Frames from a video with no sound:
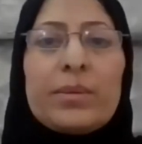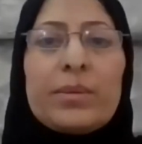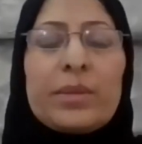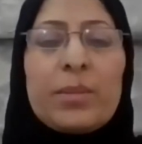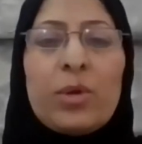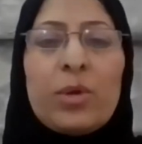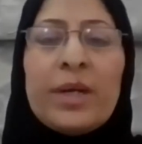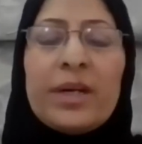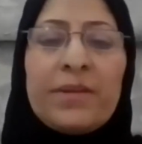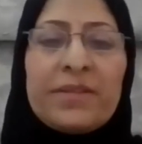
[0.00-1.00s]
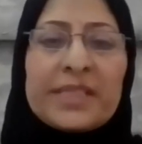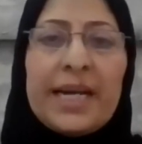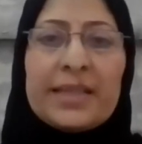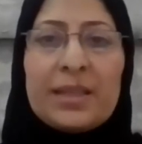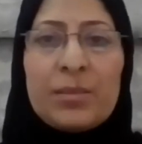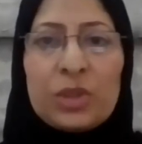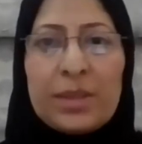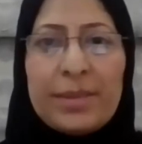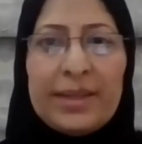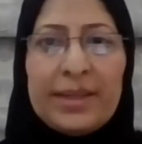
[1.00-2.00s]
دبلوم عالي في صحة
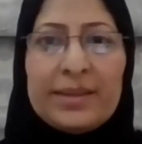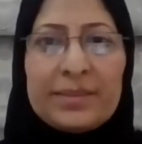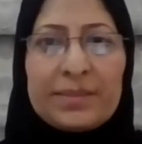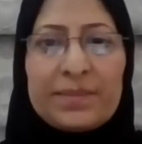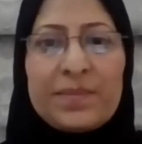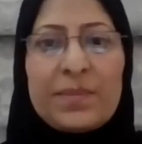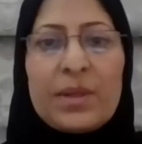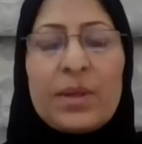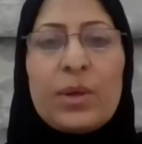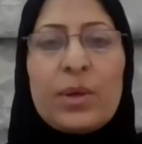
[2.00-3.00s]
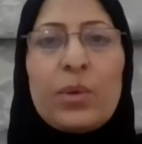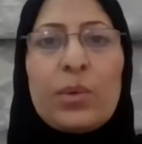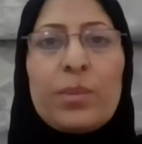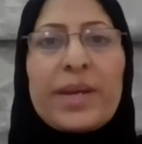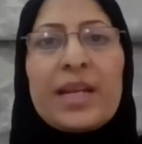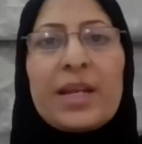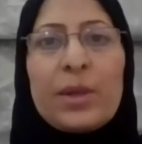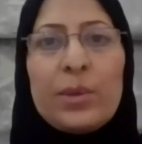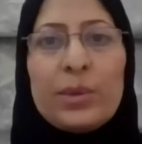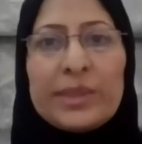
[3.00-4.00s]
المجتمع
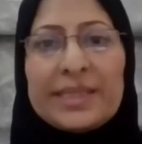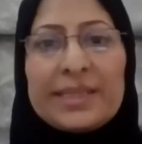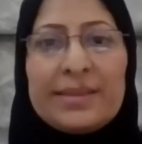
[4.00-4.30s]
وبكالوريوس